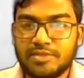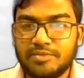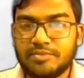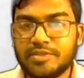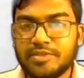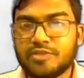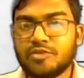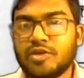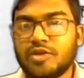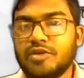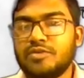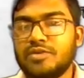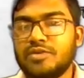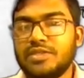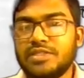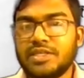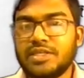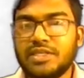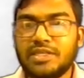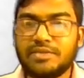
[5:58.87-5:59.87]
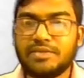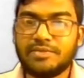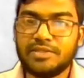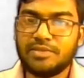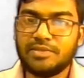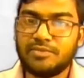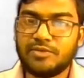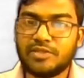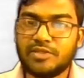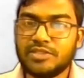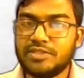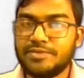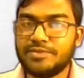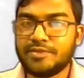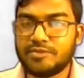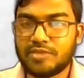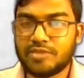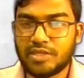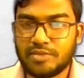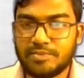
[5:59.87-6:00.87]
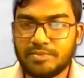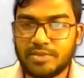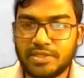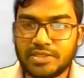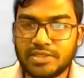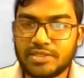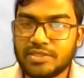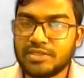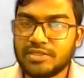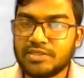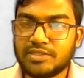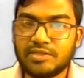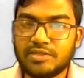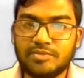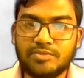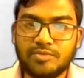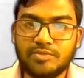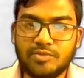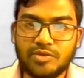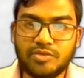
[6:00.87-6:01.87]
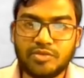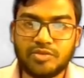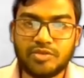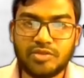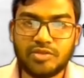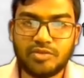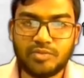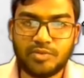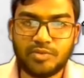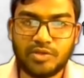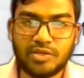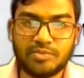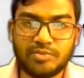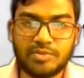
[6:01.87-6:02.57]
মেসওয়াক করি তাহলে আমাদের মুখে জীবাণু থাকবে না এটা একটা বড় ধরনের উপকার